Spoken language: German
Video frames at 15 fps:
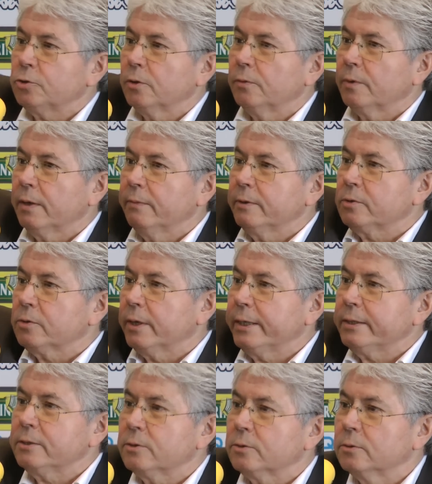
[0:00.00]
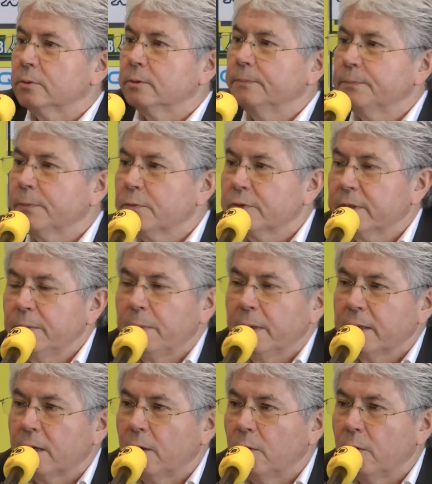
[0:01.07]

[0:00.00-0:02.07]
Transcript: schön, gehen wir zuerst zu Friedbert